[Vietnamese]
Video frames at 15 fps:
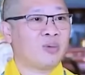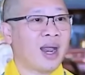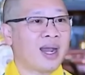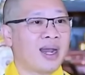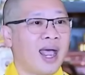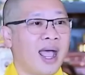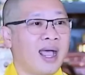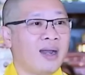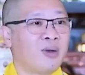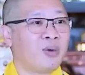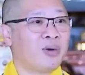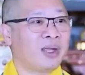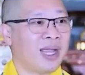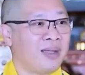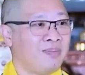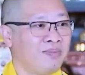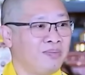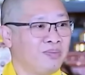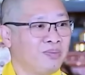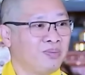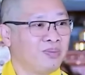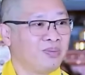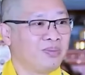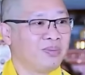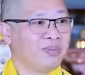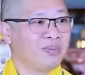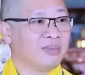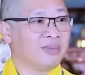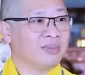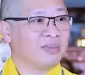Thầy cũng đanh đá đâu có kém.
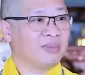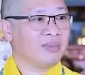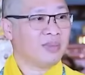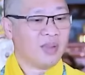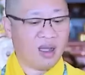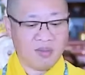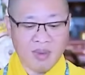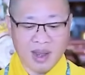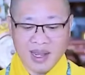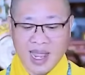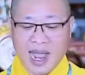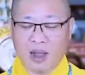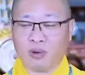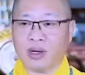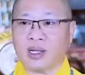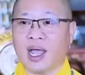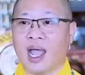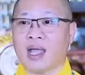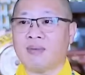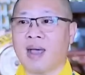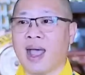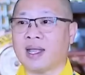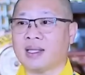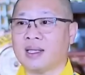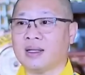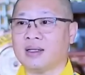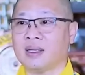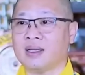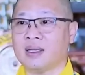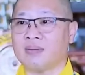Trời, bà giàu thì kệ
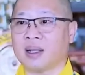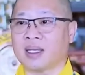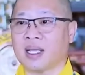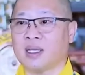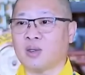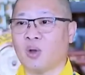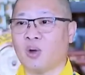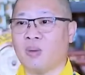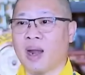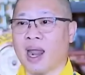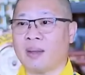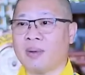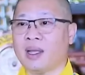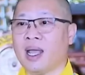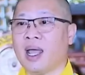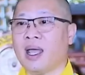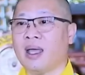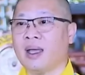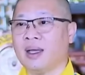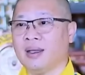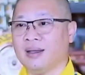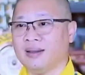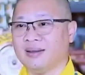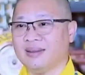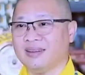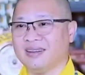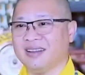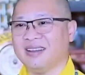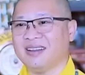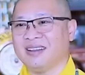bà, chứ tự nhiên bà tới chùa bà làm cái
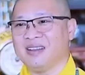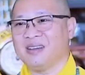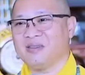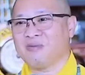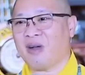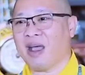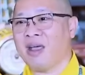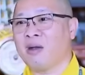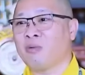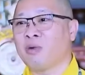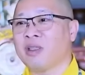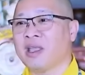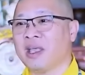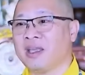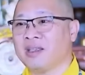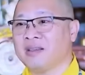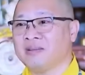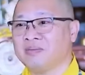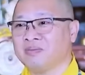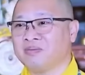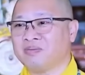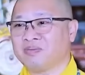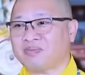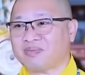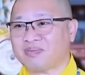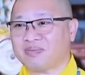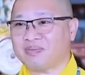ghê à? Phải không quý vị?